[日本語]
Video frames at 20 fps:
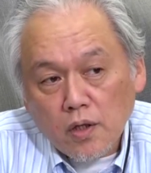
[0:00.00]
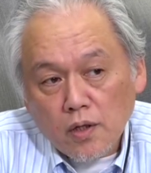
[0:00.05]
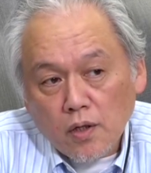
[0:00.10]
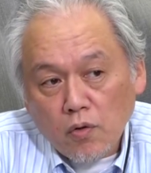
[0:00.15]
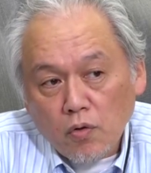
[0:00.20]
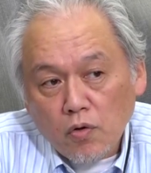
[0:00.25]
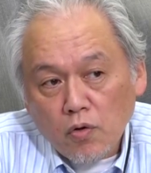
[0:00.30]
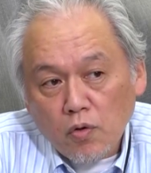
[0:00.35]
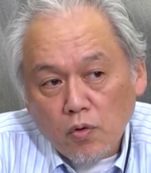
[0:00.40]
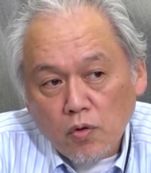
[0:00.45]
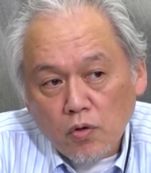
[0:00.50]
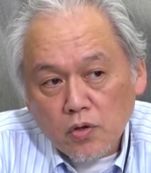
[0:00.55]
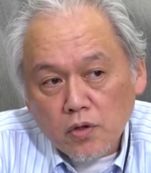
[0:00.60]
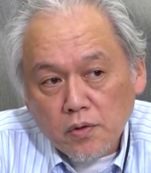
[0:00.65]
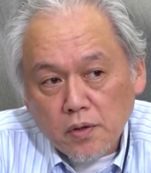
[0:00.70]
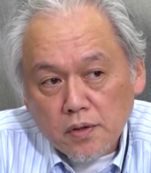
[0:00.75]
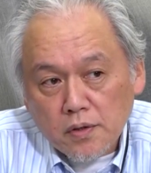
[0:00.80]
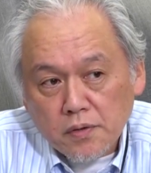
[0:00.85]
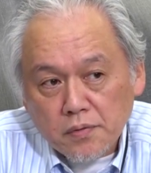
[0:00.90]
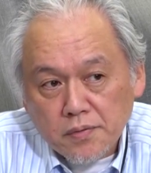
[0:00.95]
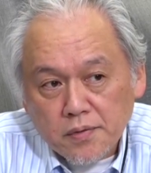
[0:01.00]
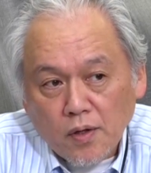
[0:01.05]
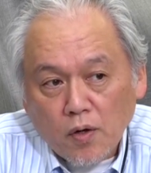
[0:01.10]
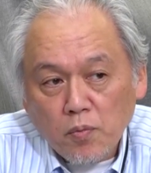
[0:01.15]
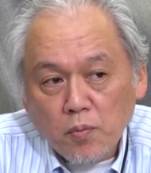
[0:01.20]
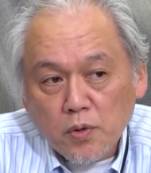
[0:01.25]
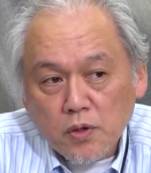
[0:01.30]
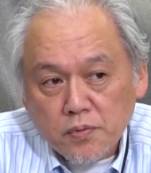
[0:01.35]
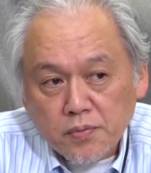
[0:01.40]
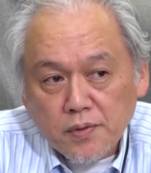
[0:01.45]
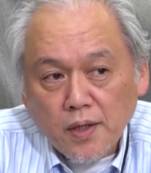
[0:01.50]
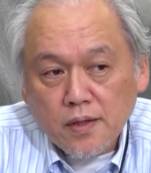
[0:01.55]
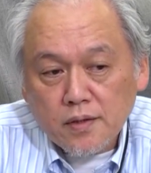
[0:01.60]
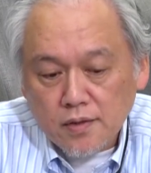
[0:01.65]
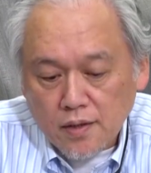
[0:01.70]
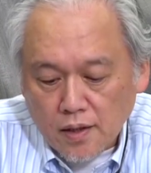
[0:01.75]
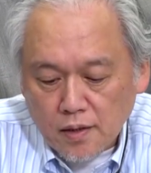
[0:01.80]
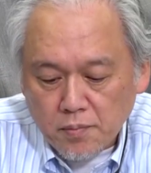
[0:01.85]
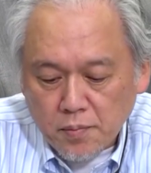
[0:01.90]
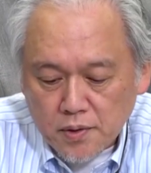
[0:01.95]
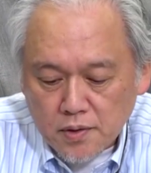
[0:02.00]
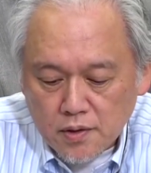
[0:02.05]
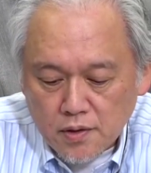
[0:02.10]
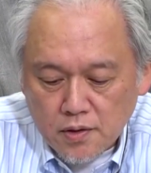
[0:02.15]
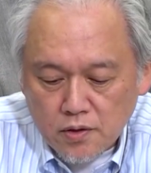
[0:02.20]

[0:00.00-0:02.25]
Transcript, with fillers: え大きく分けて主に2つあります、はい、